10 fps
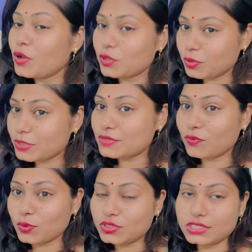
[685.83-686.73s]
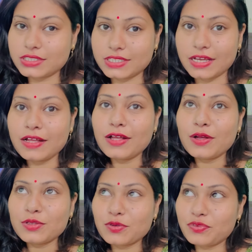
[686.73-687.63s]
तो बस वो चीज़ है
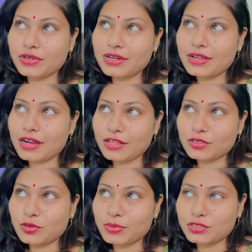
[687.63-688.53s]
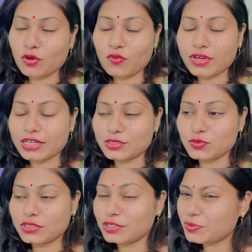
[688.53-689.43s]
तो फिर ना रात को मैं सॉन्ग वगैरह सुन
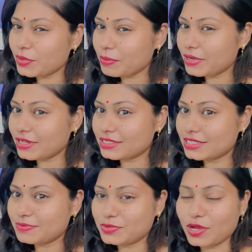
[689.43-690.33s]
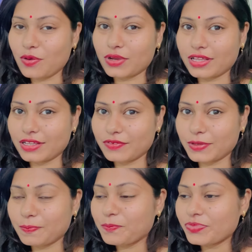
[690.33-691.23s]
रही थी तो मेरा मन अजीब सा हो गया था
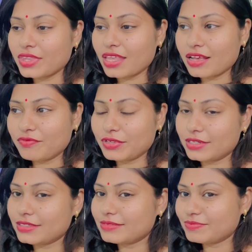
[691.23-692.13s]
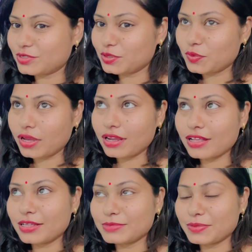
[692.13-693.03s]
फिर फिर सिट हुआ ना
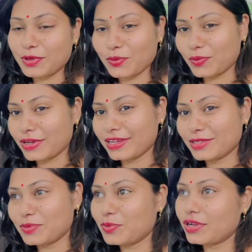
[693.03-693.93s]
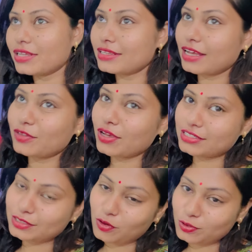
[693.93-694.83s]
एकदम से मैं रोने लगी तो उन्होंने बोला या तो ऐसे
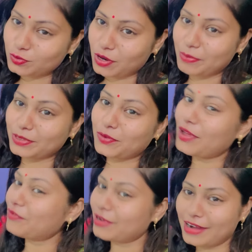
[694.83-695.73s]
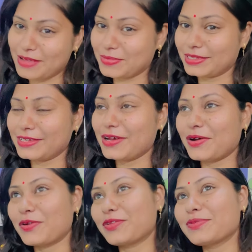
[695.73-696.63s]
सॉन्ग सुना मत करो या फिर लड़ाई मत किया
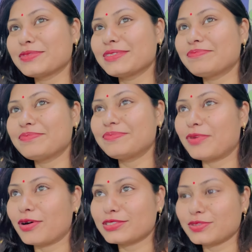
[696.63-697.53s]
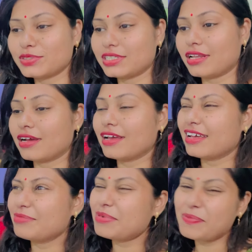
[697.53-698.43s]
करो तो मुझे बहुत सोच के लगा
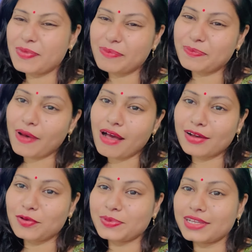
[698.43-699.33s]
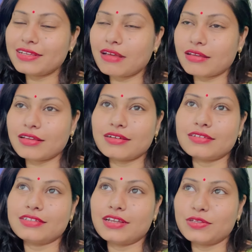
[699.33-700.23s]
यार मैं मैं पागल होता नहीं क्या क्या
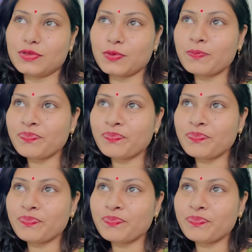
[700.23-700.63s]
करती रहती हूँ